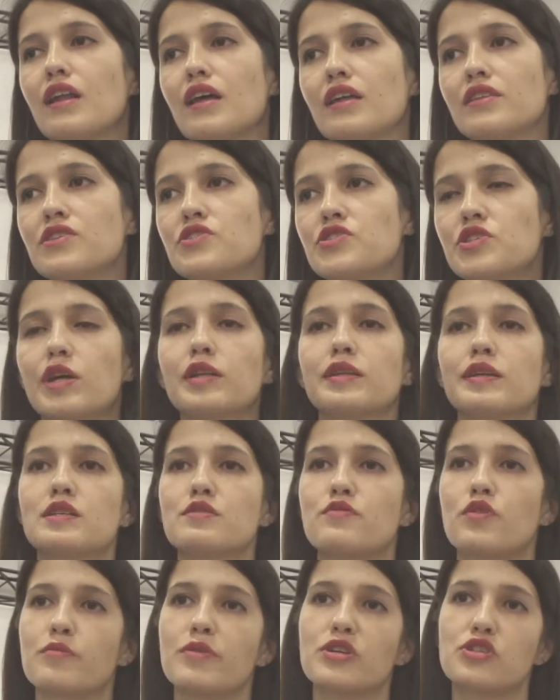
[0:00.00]
La digital
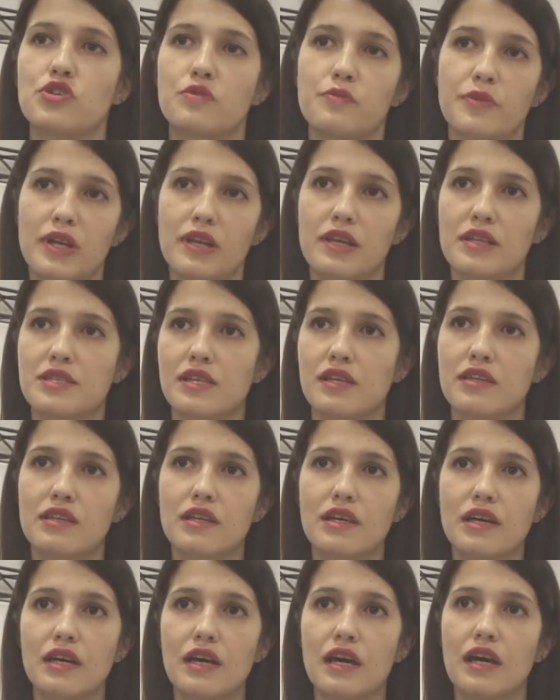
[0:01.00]
transformation per le
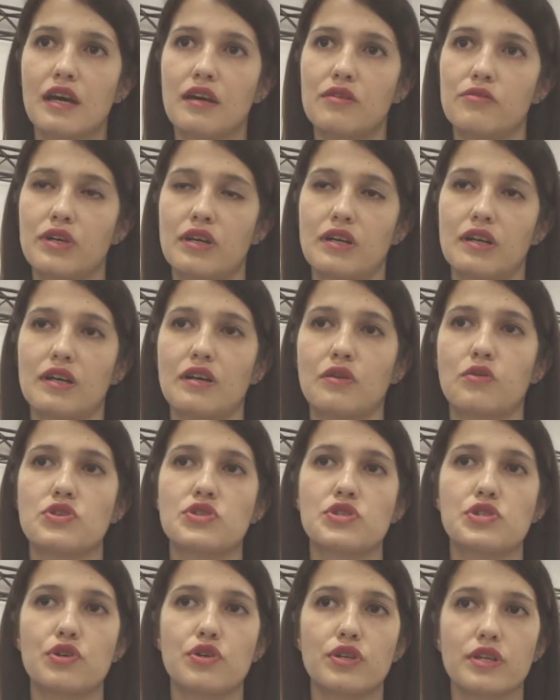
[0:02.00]
aziende è una
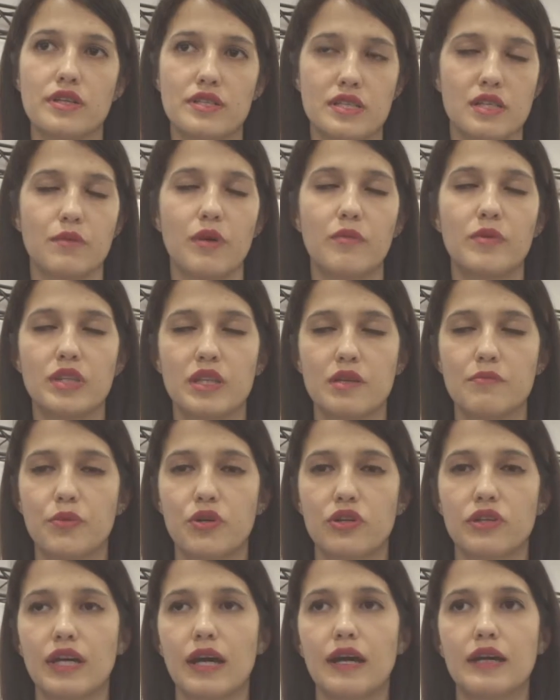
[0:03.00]
questione estremamente
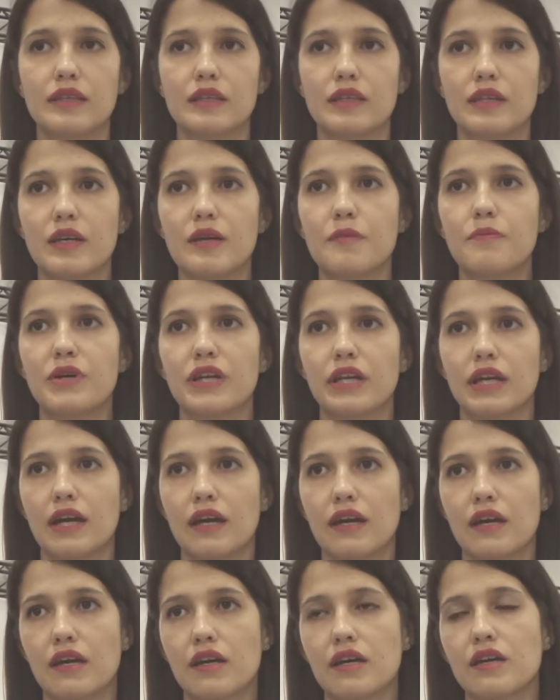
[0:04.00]
importante perché
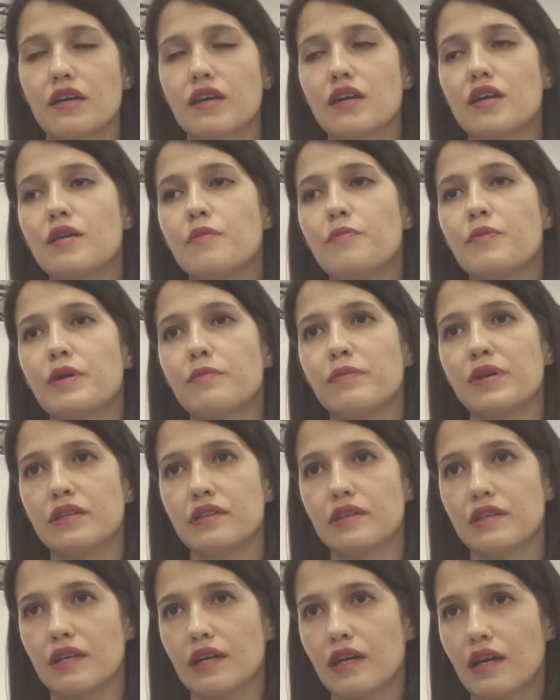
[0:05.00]
eh,
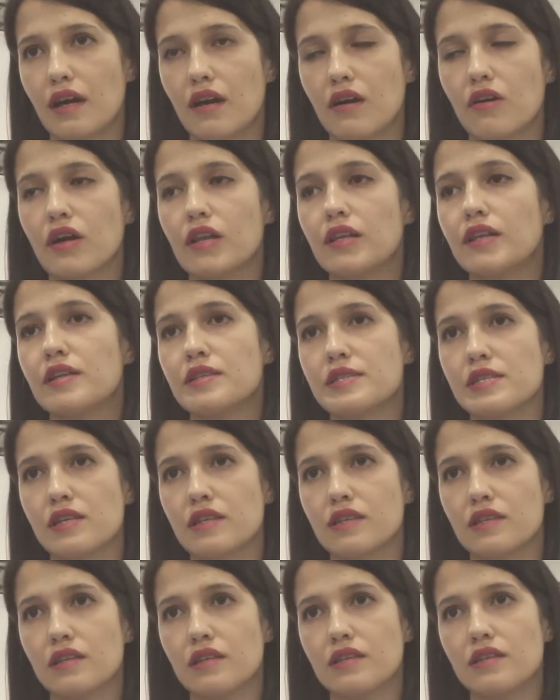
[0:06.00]
permette alle
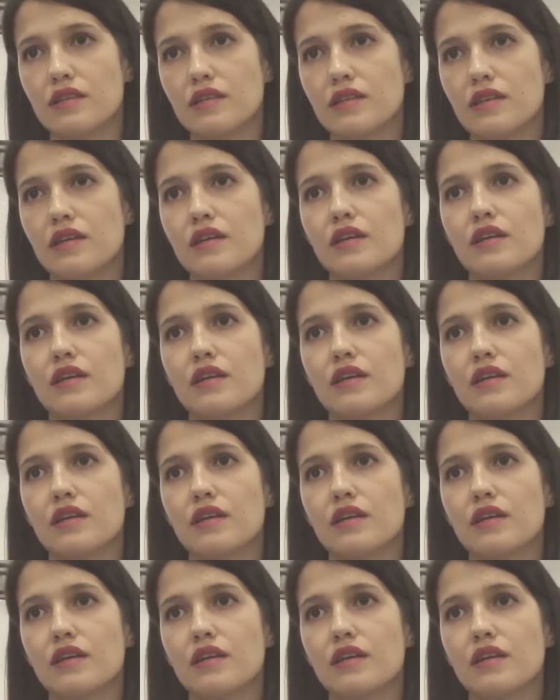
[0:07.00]
aziende di